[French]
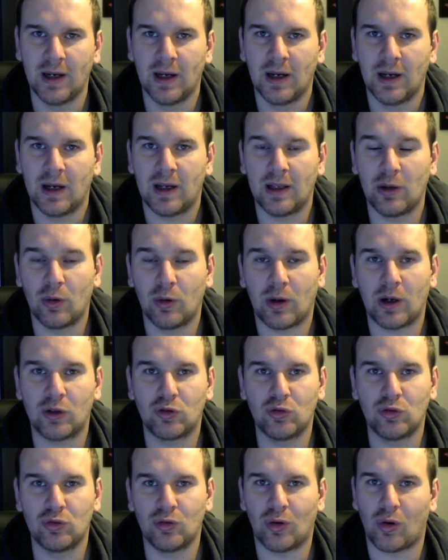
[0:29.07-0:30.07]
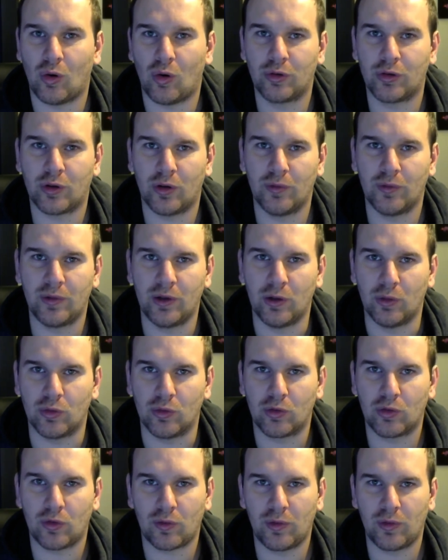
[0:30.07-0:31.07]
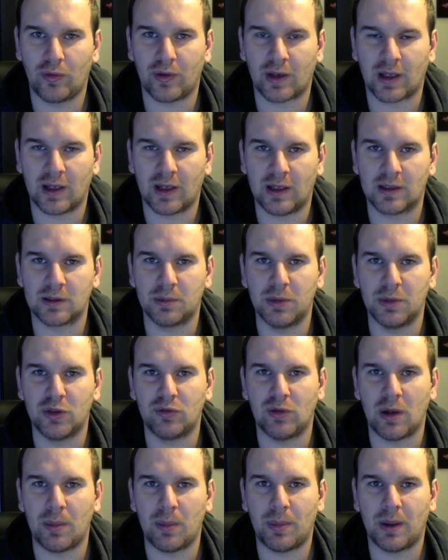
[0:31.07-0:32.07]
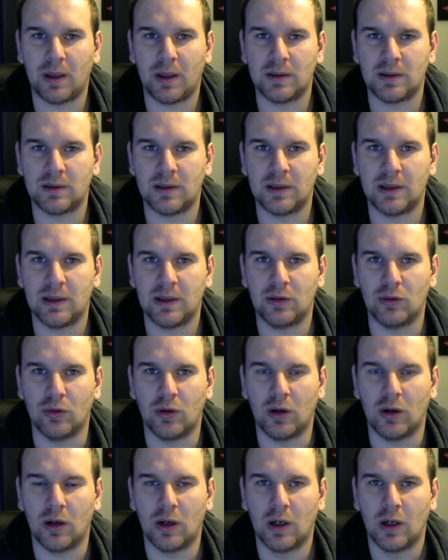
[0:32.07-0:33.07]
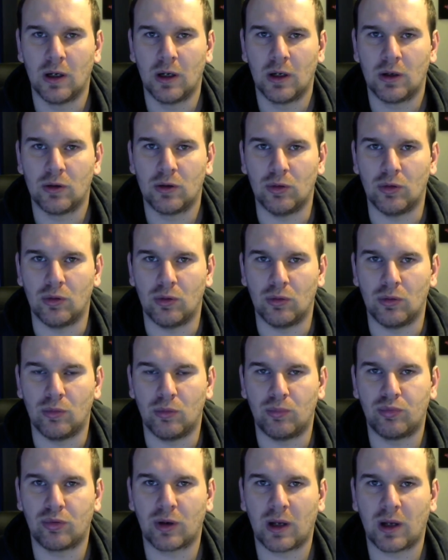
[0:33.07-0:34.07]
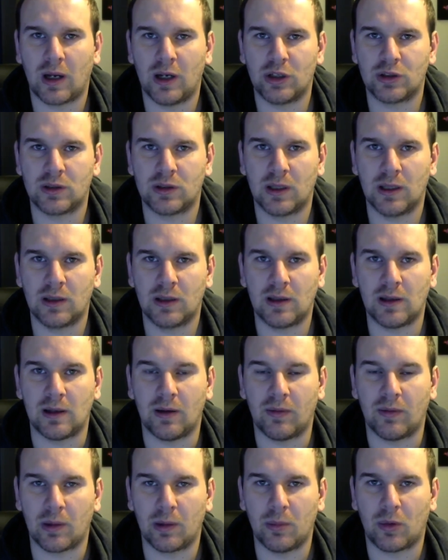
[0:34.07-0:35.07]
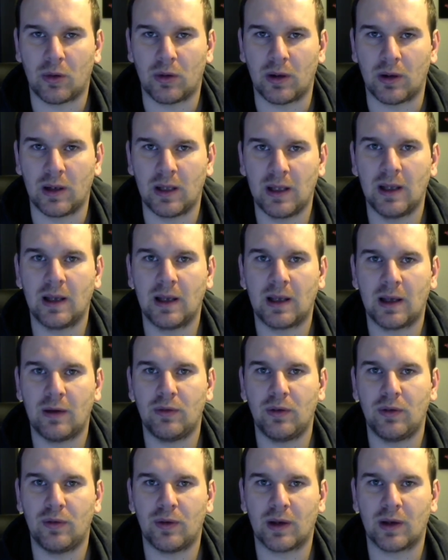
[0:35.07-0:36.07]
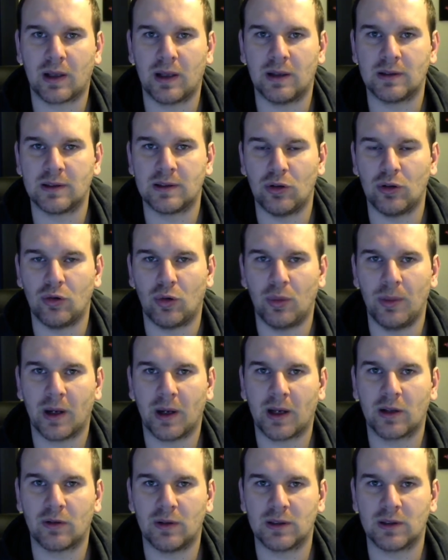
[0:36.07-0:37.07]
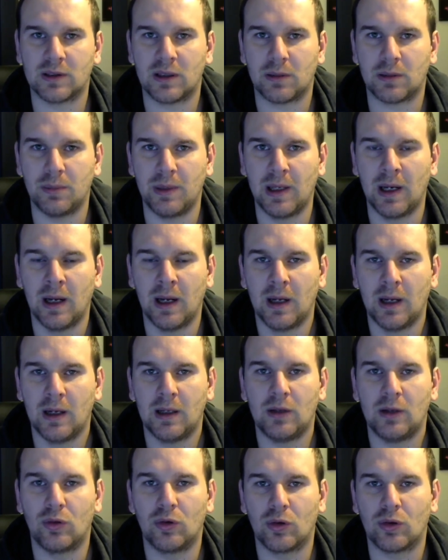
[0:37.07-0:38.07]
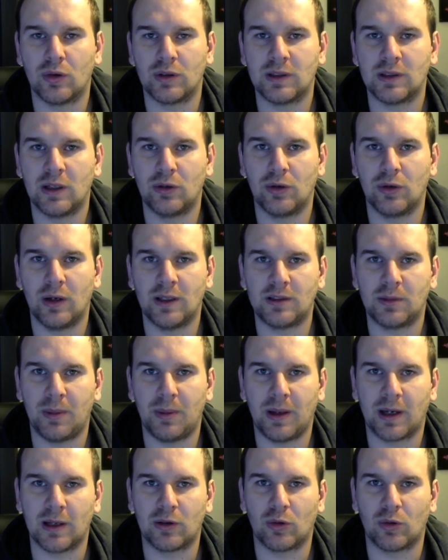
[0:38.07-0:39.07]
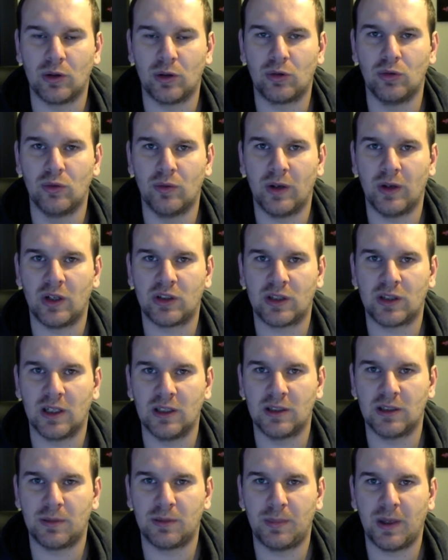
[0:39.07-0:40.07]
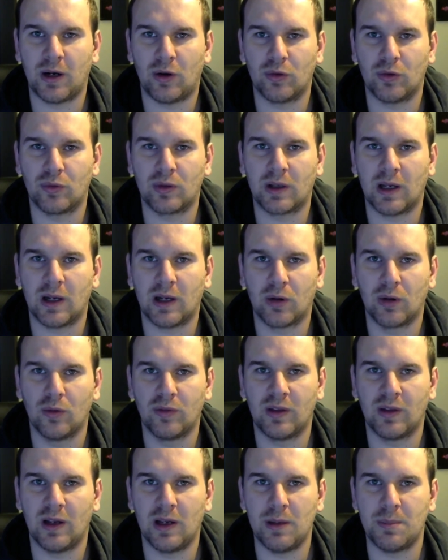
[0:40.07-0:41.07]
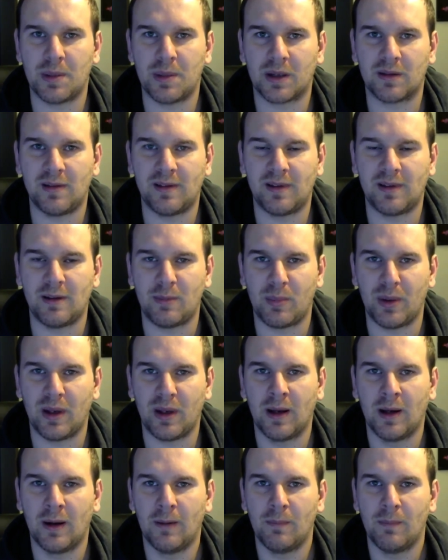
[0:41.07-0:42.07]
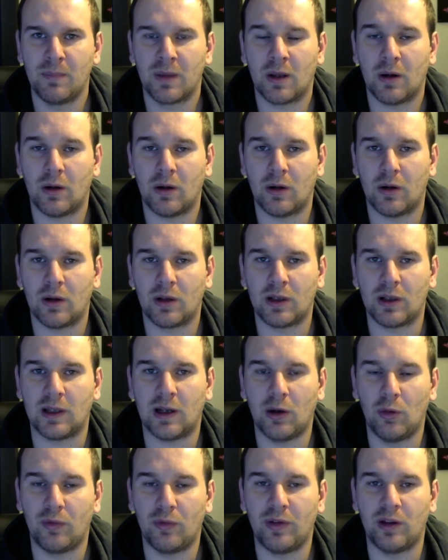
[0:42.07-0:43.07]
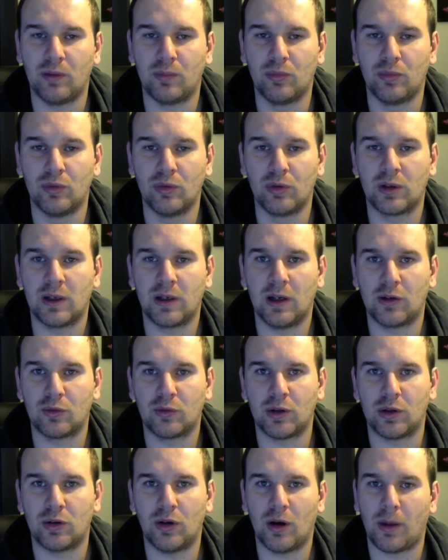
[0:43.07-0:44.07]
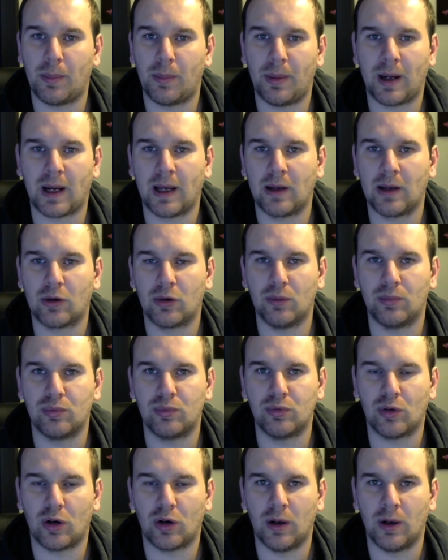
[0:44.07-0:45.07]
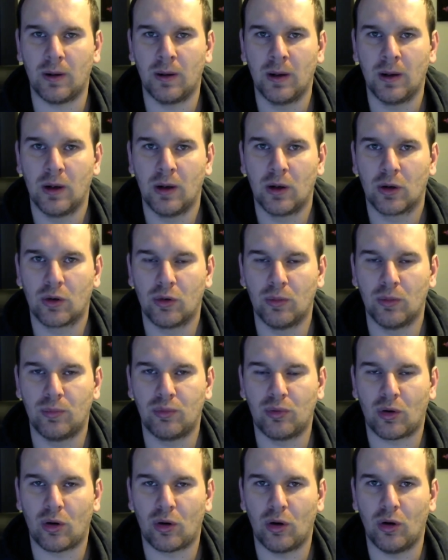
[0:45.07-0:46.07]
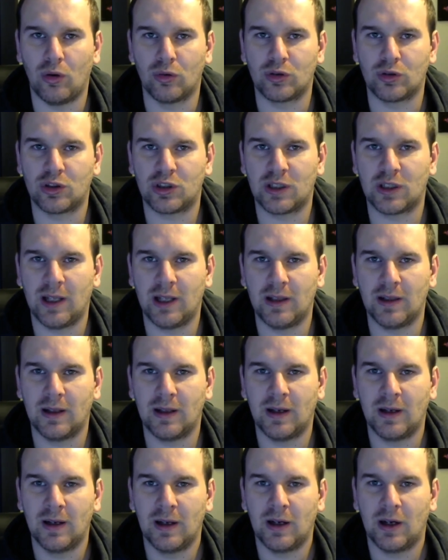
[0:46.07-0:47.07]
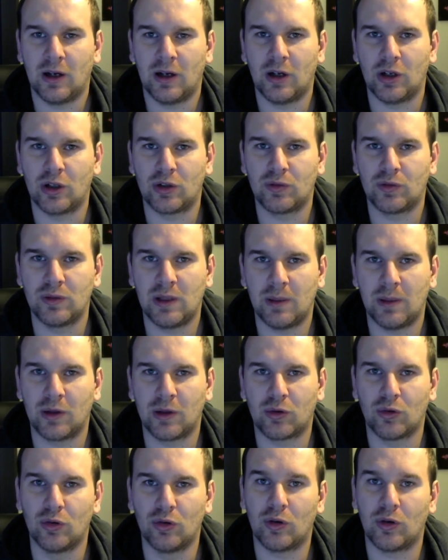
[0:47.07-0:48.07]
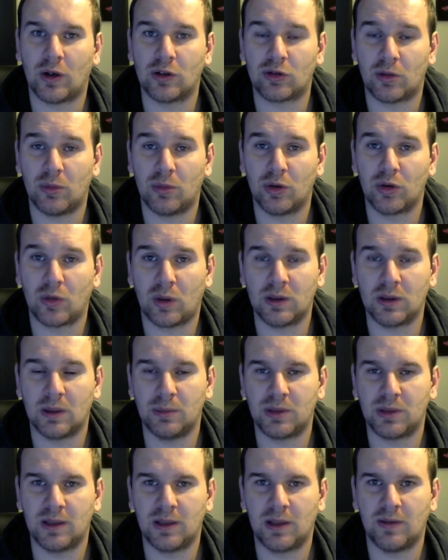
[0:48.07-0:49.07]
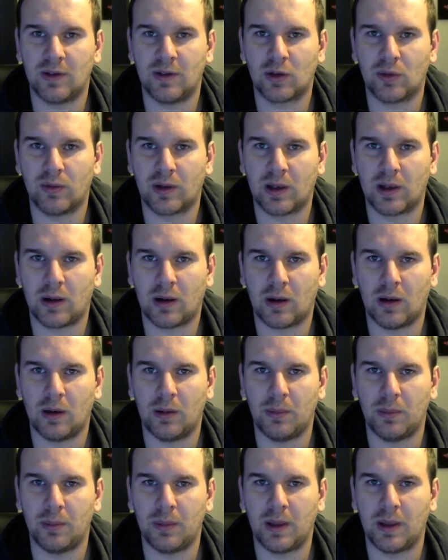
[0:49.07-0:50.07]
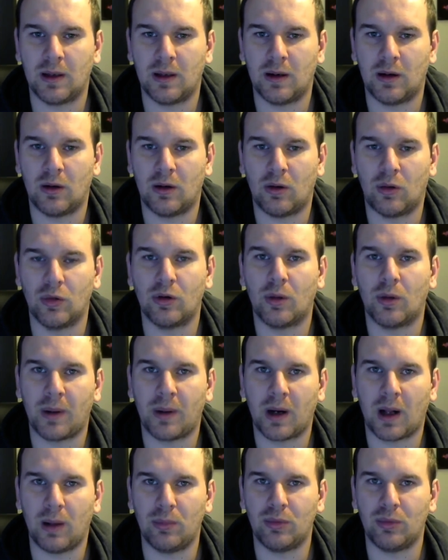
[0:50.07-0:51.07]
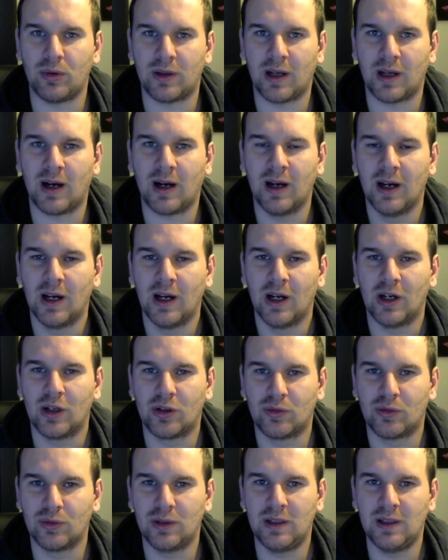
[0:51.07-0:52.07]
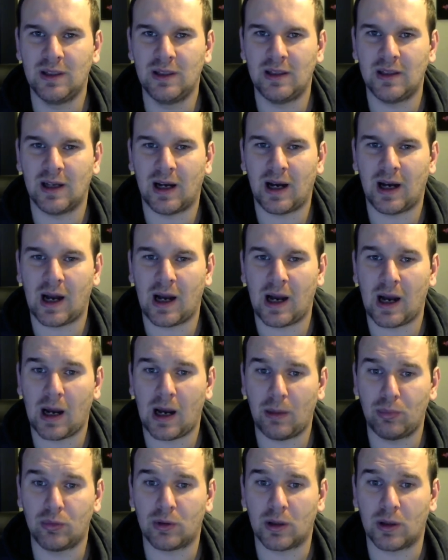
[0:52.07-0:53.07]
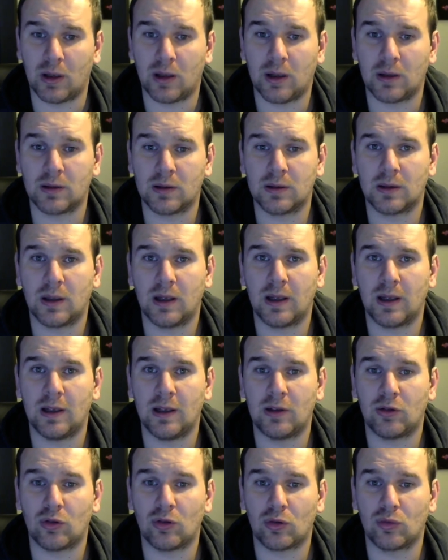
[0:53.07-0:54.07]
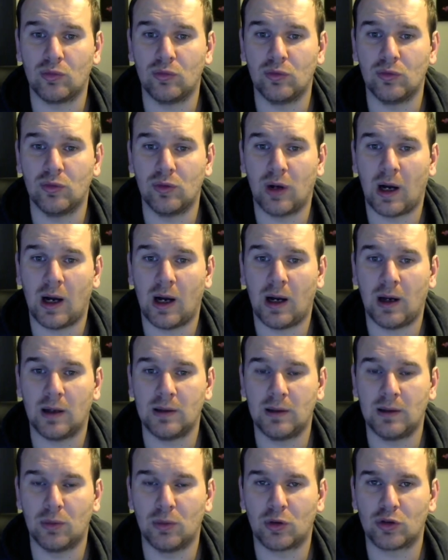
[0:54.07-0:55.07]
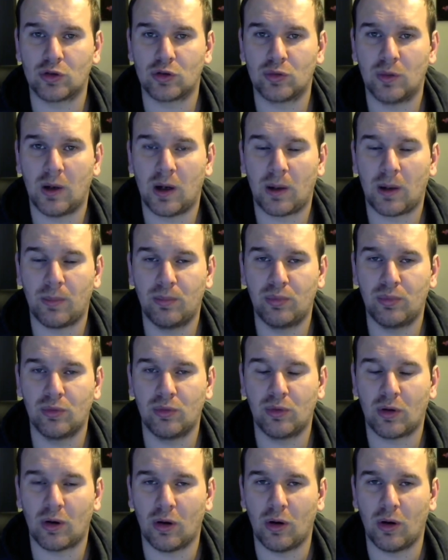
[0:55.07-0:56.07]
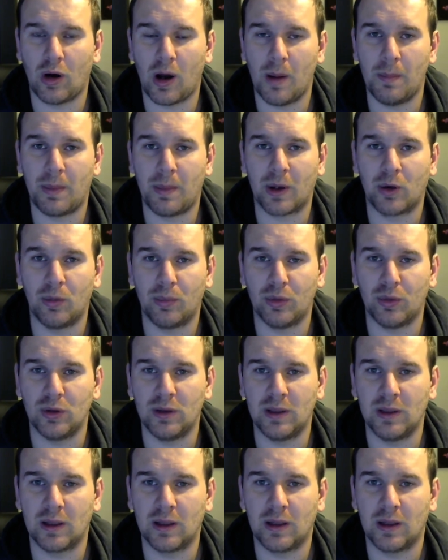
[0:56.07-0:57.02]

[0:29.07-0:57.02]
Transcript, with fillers: Il y aura toujours autant de vidéos sur FIFA 15, mais je voulais pas essayer de, pourrir la chaîne qui est vraiment liée qu'à FIFA 15, celle de Robert 87000. Donc euh, celle de Let's Play Rétro est une nouvelle chaîne. J'espère en tout cas que vous allez y participer. Euh, il y a le Facebook, il y a le Twitter, pareil que pour, euh, que pour euh, l'autre chaîne. je vous dis à bientôt, il y aura sûrement une troisième chaîne qui va s'ouvrir, mais on en parlera plus tard. Je vous dis à plus tard et surtout à dimanche soir pour un pack opening